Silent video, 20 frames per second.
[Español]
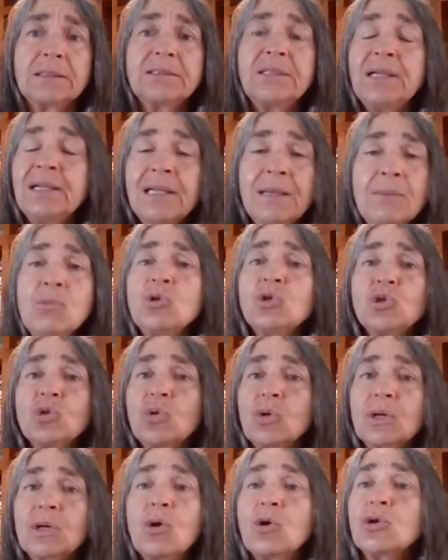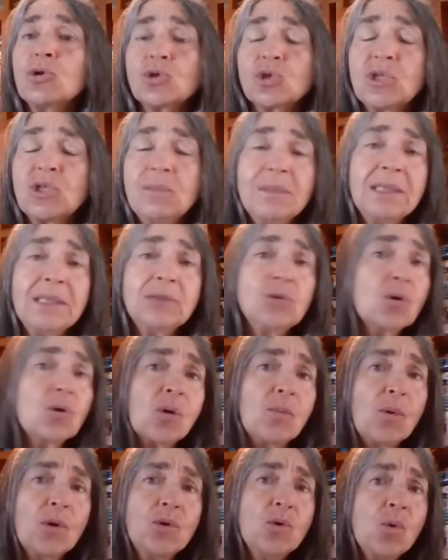tenemos conocimiento
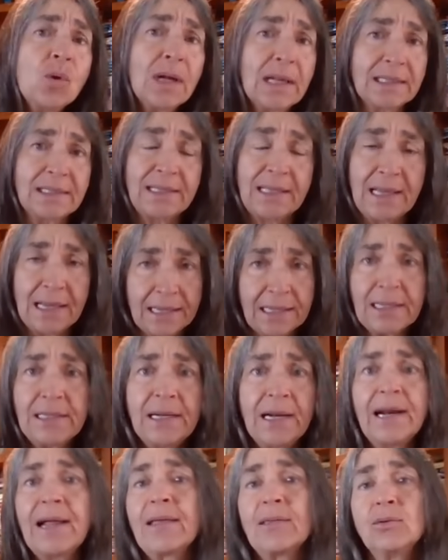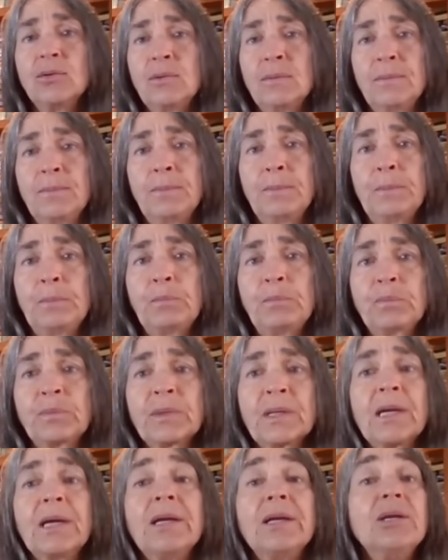como nunca se ha generado.
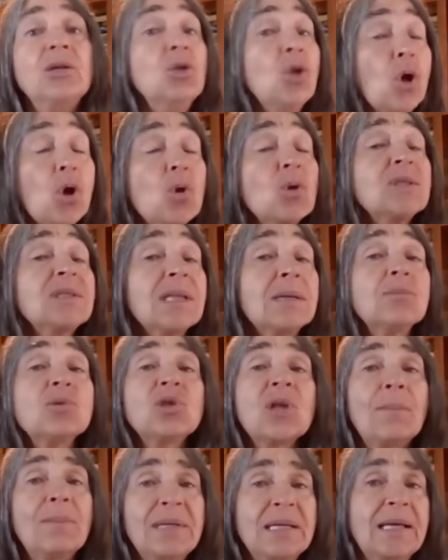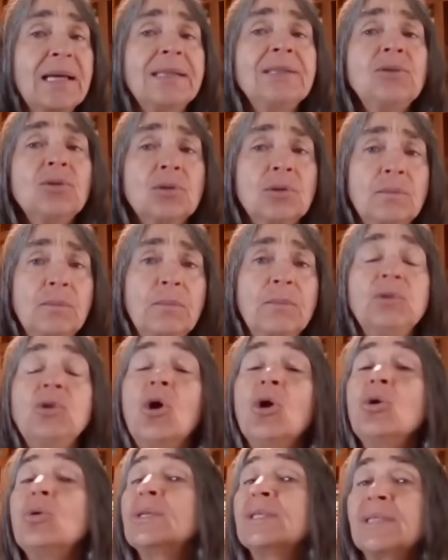No lo estamos aplicando,
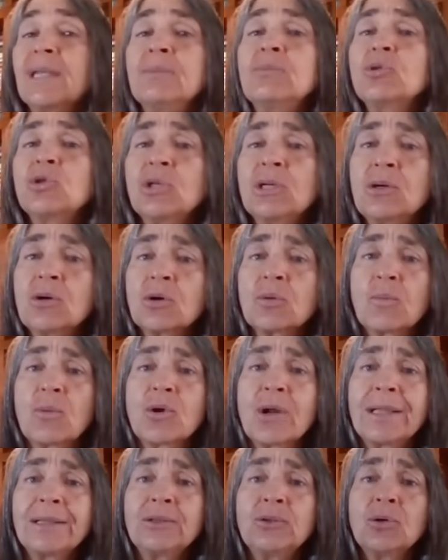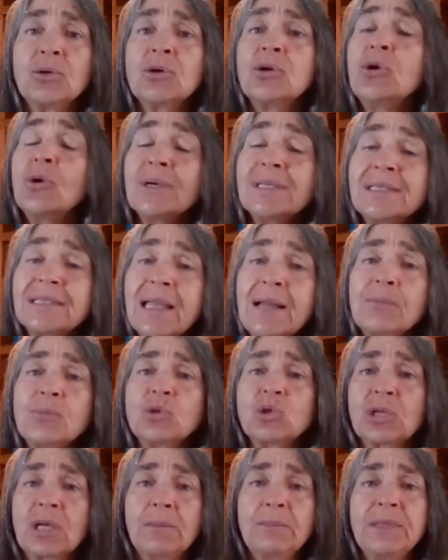no lo estamos incorporando, no
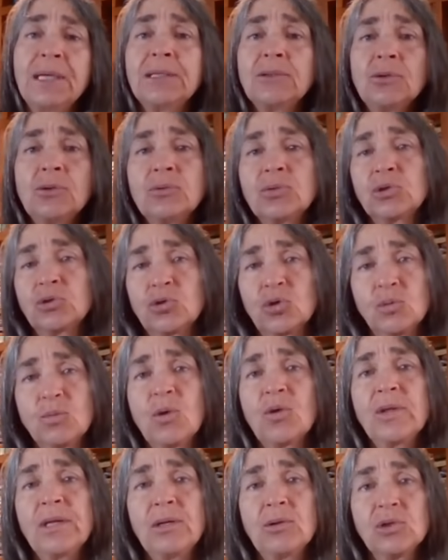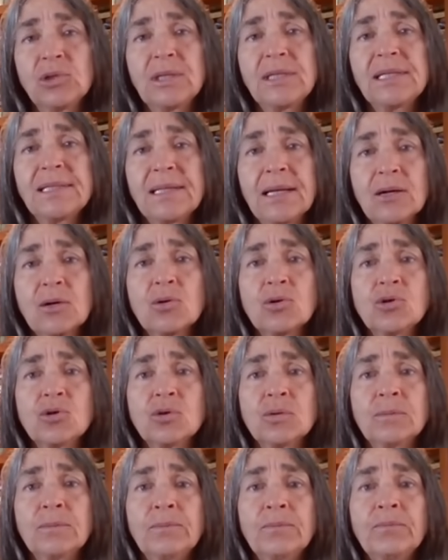estamos cambiando nuestros modelos de
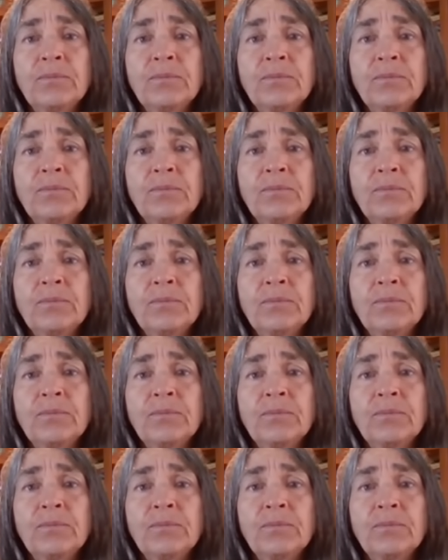desarrollo.